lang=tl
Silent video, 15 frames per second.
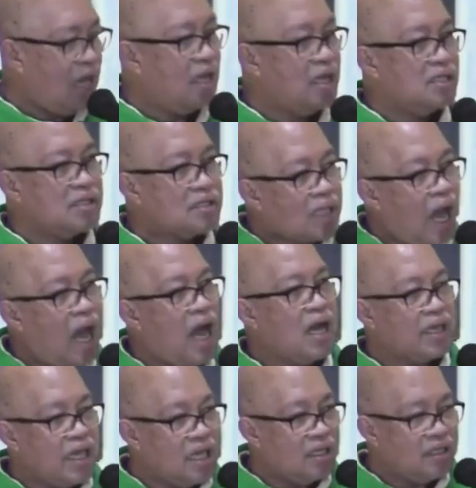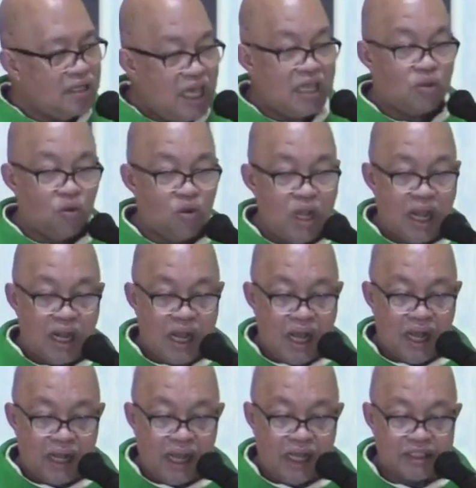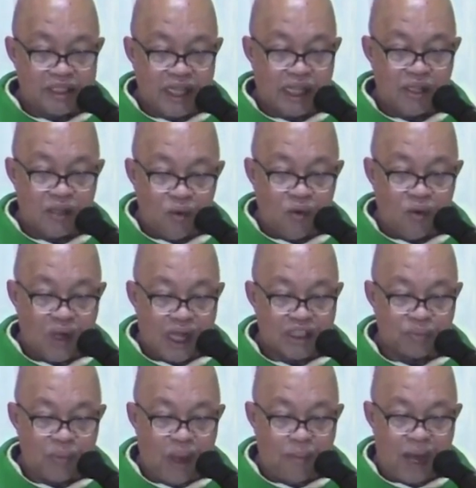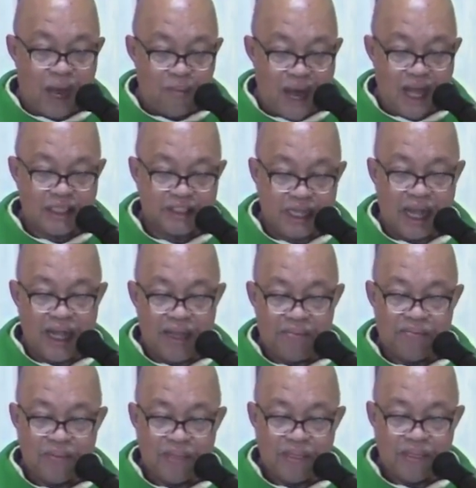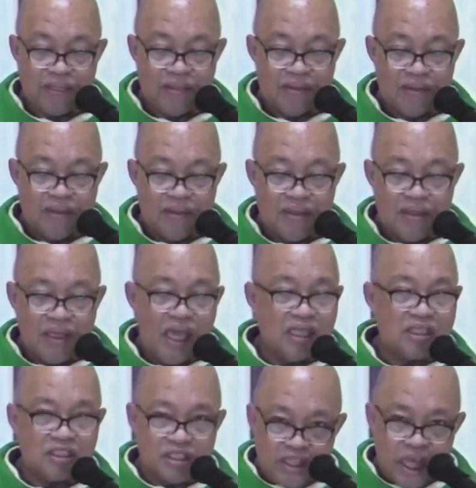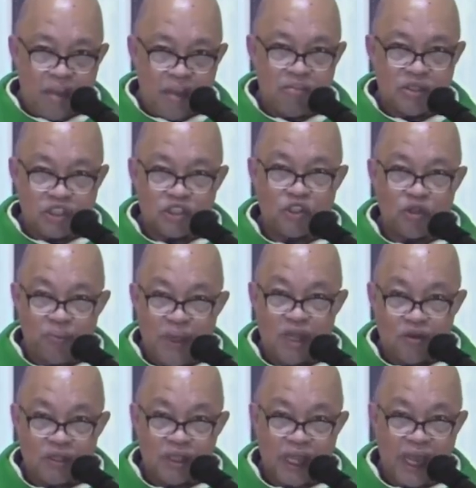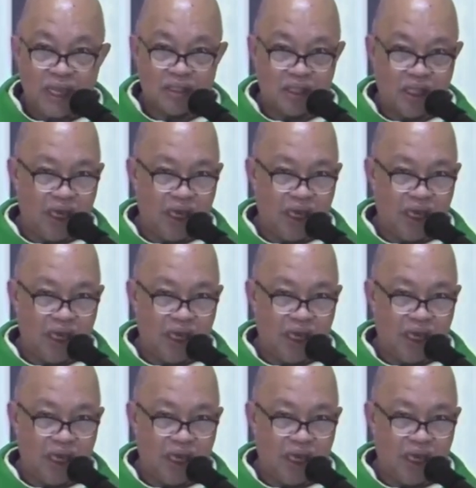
tanging dito lang nga kay San Lucas mababasa, It seems to be connected